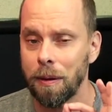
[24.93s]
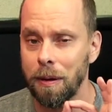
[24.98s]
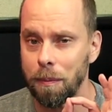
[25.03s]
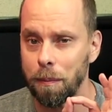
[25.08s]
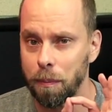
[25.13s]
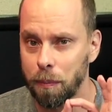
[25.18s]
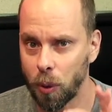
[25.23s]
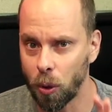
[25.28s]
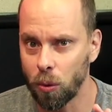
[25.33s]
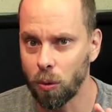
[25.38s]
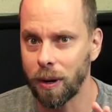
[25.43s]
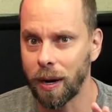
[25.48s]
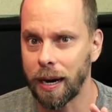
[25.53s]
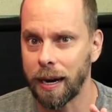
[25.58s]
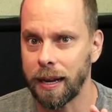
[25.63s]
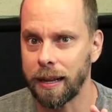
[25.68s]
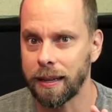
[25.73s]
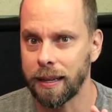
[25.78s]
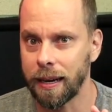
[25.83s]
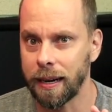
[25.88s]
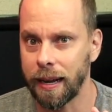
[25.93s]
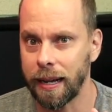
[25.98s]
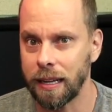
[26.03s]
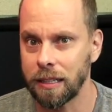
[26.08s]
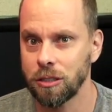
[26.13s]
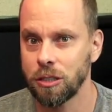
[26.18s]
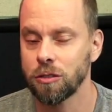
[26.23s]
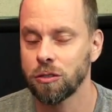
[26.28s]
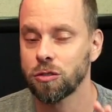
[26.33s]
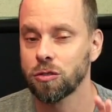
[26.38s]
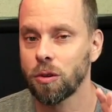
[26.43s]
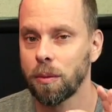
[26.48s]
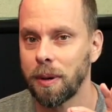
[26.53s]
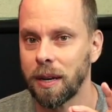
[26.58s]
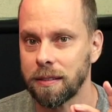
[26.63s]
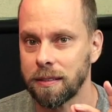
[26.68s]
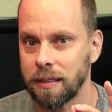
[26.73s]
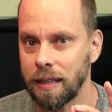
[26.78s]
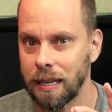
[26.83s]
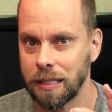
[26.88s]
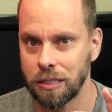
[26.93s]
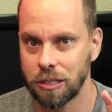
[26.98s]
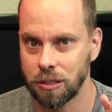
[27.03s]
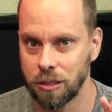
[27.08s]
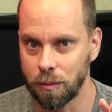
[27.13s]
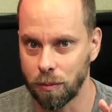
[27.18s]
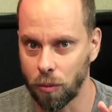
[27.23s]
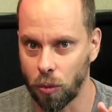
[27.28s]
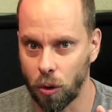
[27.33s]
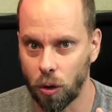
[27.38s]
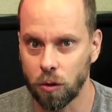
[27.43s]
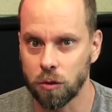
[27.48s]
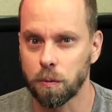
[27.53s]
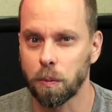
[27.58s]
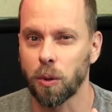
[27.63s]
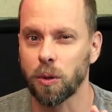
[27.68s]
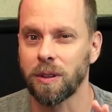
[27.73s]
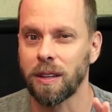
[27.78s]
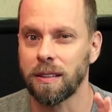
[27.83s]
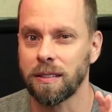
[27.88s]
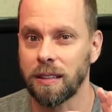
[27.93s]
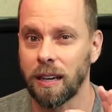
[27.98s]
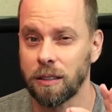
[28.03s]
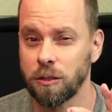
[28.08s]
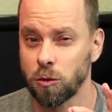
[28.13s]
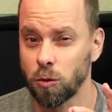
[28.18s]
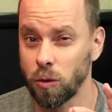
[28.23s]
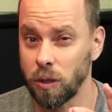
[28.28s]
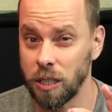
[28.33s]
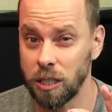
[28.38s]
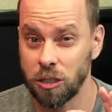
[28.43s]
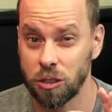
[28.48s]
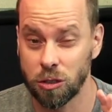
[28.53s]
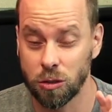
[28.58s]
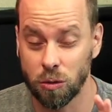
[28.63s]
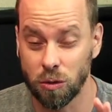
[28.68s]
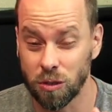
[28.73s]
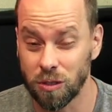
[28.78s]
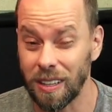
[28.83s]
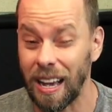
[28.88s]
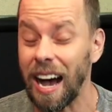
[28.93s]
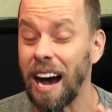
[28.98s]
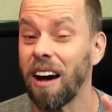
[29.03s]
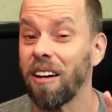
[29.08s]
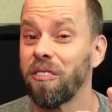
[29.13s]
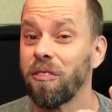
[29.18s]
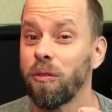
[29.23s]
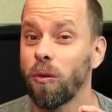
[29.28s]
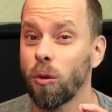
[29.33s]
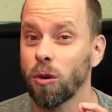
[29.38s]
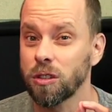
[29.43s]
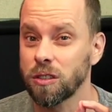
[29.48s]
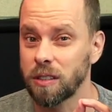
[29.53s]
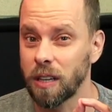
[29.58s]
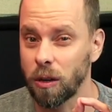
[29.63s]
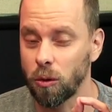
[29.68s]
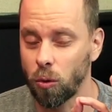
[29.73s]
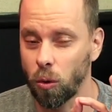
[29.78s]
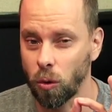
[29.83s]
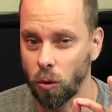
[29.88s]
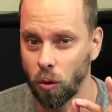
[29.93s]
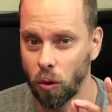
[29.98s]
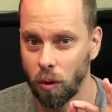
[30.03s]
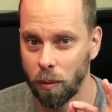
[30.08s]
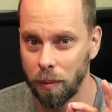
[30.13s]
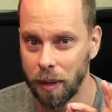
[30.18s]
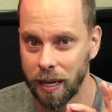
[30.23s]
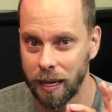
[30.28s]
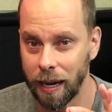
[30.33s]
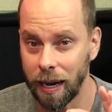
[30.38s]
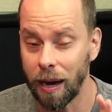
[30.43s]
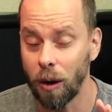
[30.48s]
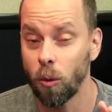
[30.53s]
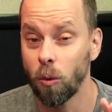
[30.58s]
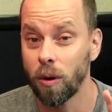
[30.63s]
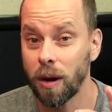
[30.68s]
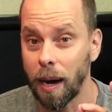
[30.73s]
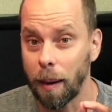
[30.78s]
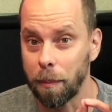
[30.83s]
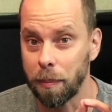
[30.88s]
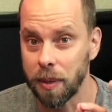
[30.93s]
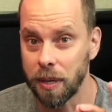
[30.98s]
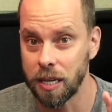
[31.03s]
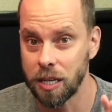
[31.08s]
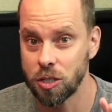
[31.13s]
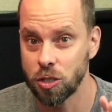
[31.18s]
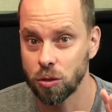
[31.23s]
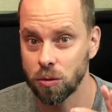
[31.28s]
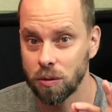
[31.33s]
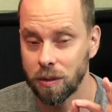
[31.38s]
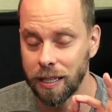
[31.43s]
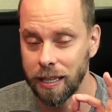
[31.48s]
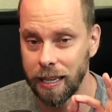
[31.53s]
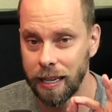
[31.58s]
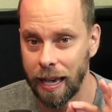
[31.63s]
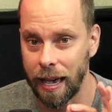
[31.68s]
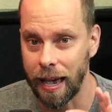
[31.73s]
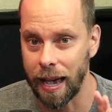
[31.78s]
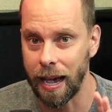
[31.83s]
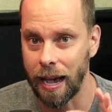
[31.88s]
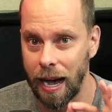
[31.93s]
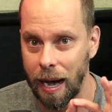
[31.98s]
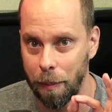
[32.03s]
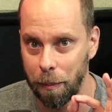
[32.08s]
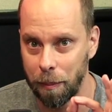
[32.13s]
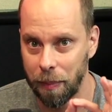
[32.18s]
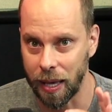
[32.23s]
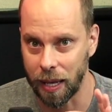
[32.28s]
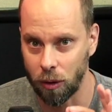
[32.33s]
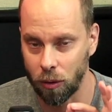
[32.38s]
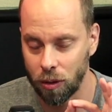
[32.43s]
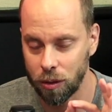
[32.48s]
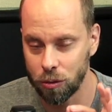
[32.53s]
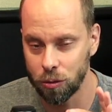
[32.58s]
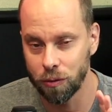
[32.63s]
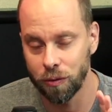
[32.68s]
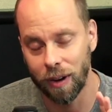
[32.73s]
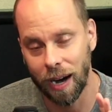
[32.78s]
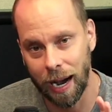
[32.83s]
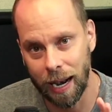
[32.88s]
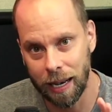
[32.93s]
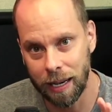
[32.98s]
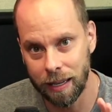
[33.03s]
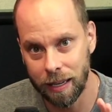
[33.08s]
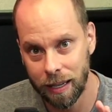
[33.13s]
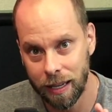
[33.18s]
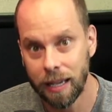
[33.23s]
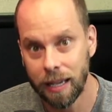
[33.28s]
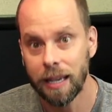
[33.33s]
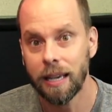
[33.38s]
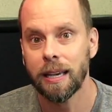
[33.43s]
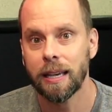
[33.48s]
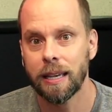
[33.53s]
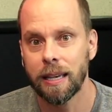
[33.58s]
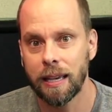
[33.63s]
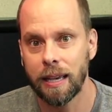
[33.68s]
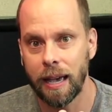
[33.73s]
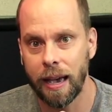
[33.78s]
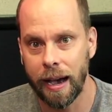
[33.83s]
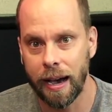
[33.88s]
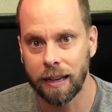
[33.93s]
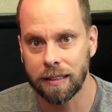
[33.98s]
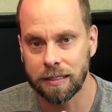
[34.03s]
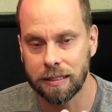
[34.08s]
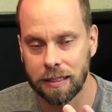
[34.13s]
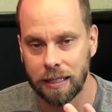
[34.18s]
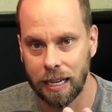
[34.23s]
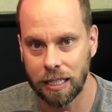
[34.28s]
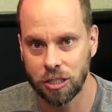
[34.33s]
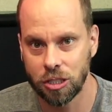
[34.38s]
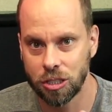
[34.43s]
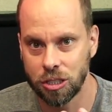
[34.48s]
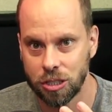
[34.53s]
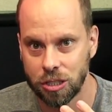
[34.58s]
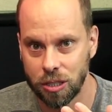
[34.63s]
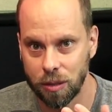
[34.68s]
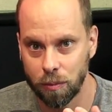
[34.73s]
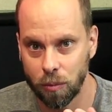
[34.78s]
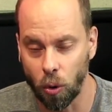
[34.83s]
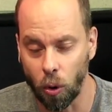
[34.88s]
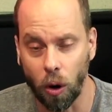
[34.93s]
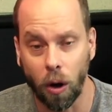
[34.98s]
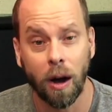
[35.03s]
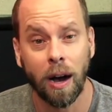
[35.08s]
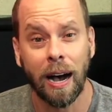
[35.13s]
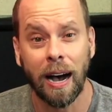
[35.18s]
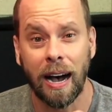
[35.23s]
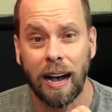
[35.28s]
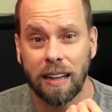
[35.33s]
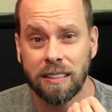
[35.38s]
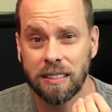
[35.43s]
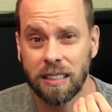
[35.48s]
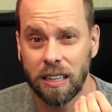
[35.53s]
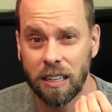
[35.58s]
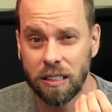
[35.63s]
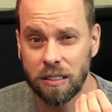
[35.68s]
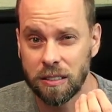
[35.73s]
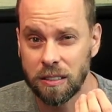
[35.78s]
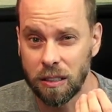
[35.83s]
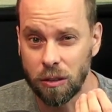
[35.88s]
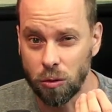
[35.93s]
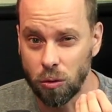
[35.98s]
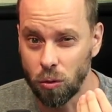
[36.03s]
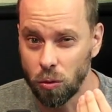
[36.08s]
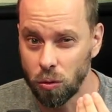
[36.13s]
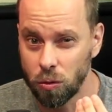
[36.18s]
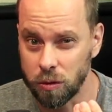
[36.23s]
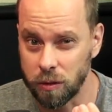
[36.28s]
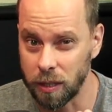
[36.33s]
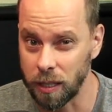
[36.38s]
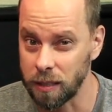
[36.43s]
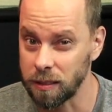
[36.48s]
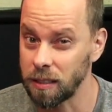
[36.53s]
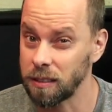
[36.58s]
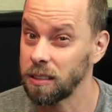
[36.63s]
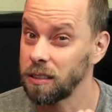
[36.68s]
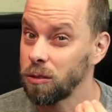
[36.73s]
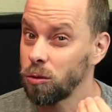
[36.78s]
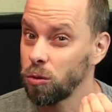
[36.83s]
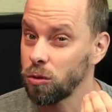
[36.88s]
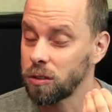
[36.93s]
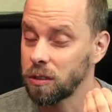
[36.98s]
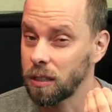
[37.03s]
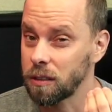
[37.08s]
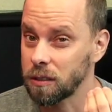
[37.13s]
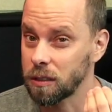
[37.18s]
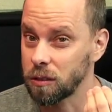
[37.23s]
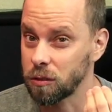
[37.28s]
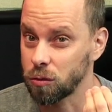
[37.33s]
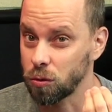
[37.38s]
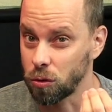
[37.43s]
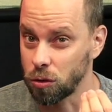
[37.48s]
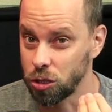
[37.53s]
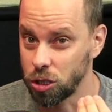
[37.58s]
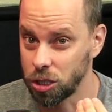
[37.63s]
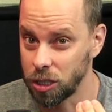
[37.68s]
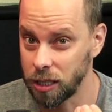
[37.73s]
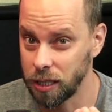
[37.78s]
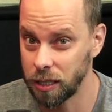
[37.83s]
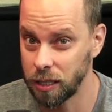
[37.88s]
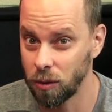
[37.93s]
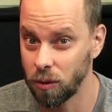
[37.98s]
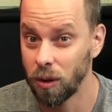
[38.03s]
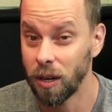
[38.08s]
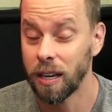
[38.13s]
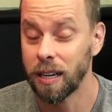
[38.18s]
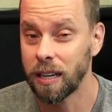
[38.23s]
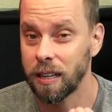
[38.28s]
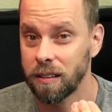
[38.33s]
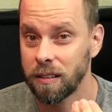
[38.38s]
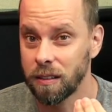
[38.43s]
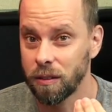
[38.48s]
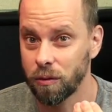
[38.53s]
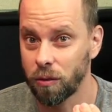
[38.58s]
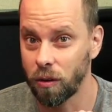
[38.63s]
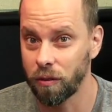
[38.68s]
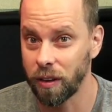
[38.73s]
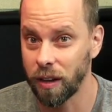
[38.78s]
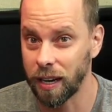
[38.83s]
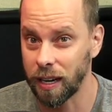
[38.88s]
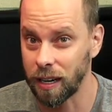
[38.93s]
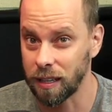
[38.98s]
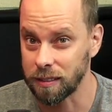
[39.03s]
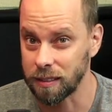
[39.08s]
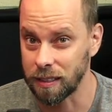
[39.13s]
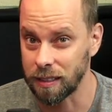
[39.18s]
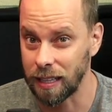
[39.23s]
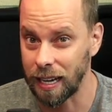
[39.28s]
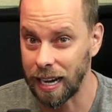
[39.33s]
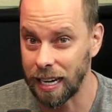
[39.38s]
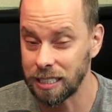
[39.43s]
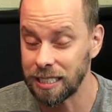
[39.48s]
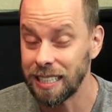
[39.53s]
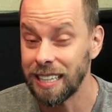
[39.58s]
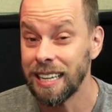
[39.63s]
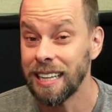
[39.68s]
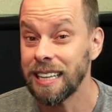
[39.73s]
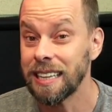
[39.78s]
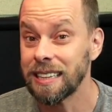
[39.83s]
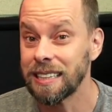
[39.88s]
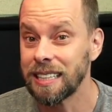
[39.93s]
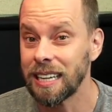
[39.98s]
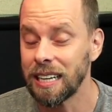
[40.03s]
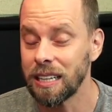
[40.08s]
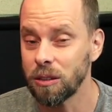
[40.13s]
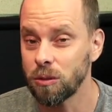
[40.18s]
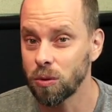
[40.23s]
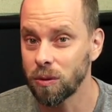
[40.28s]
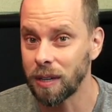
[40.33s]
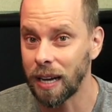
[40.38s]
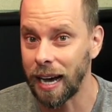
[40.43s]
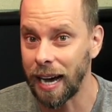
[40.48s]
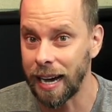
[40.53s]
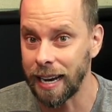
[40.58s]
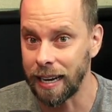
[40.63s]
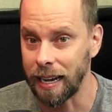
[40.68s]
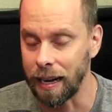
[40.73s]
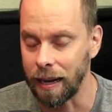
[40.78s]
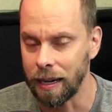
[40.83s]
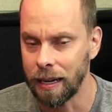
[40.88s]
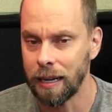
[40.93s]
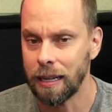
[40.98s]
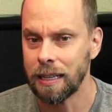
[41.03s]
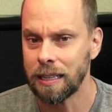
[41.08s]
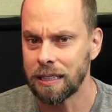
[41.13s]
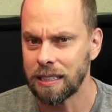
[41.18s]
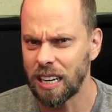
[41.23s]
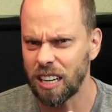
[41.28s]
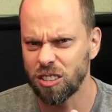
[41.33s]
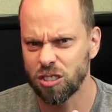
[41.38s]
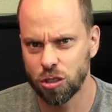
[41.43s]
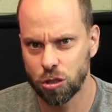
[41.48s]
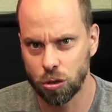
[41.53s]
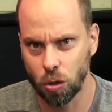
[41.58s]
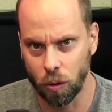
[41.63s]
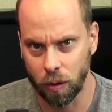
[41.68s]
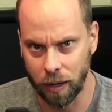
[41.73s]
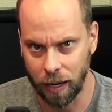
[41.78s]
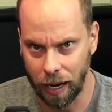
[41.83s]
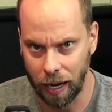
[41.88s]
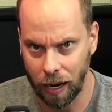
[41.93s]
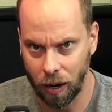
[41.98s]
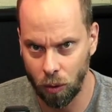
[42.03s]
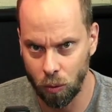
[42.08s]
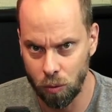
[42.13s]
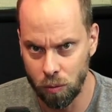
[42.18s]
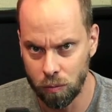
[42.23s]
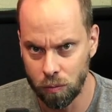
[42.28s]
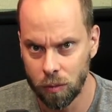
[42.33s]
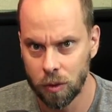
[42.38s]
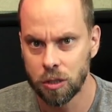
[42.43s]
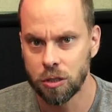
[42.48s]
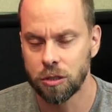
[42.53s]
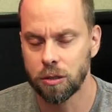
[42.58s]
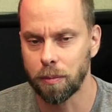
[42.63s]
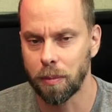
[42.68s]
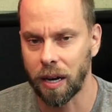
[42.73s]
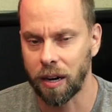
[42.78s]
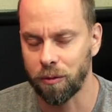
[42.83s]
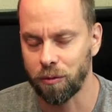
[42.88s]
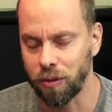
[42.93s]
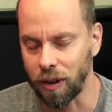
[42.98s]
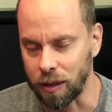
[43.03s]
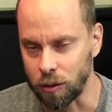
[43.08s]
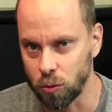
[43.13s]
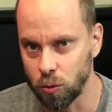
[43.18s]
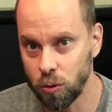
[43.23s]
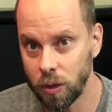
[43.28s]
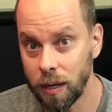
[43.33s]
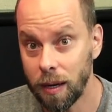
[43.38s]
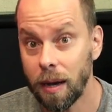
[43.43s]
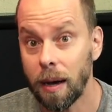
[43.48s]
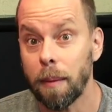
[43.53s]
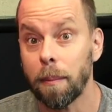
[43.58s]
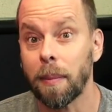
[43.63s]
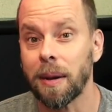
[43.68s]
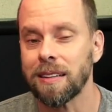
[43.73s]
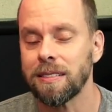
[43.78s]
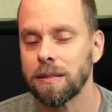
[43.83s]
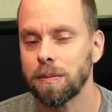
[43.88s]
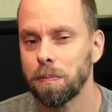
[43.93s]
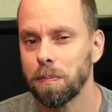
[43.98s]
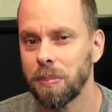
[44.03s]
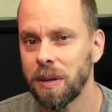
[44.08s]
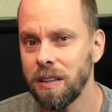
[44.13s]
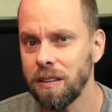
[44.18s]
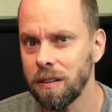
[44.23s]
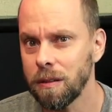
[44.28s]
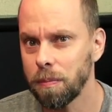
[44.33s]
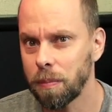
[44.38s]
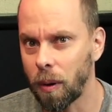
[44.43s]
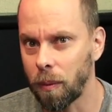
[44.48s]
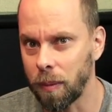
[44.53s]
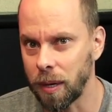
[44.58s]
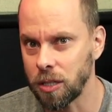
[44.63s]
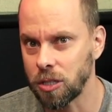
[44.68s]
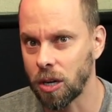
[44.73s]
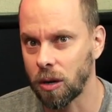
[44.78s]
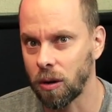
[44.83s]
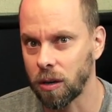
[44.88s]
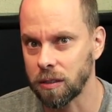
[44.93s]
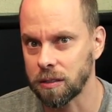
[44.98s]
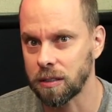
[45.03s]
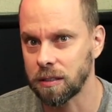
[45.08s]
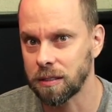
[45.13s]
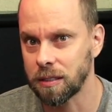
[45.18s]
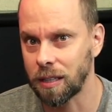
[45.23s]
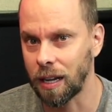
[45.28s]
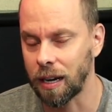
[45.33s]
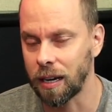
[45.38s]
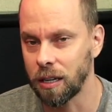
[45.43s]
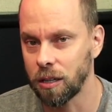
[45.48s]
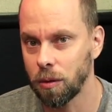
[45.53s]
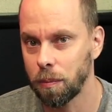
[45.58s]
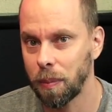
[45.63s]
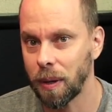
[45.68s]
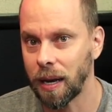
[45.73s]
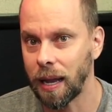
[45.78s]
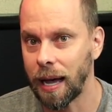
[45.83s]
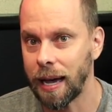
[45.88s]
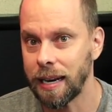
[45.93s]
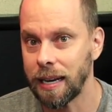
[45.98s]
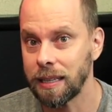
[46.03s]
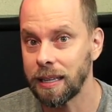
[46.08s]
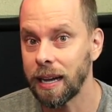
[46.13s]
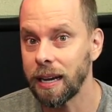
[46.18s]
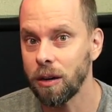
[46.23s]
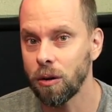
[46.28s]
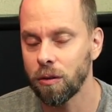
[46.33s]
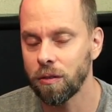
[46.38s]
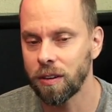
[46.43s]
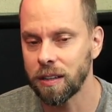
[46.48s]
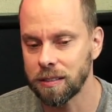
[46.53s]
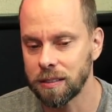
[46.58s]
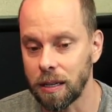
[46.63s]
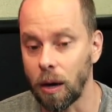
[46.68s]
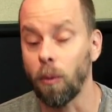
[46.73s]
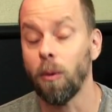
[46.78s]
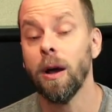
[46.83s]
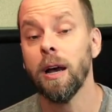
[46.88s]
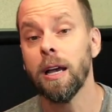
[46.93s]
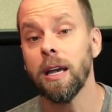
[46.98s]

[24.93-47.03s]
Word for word: procurar na internet sobre a cidade de Timbó, os potenciais turísticos, a força econômica, o capricho que é a Pérola do Vale que é a cidade de Timbó. As grandes indústrias, as indústrias que surgiram, que desenvolvem aquela cidade, tanto na área tradicional de manufatura, mas principalmente agora se destacando pela área da inovação.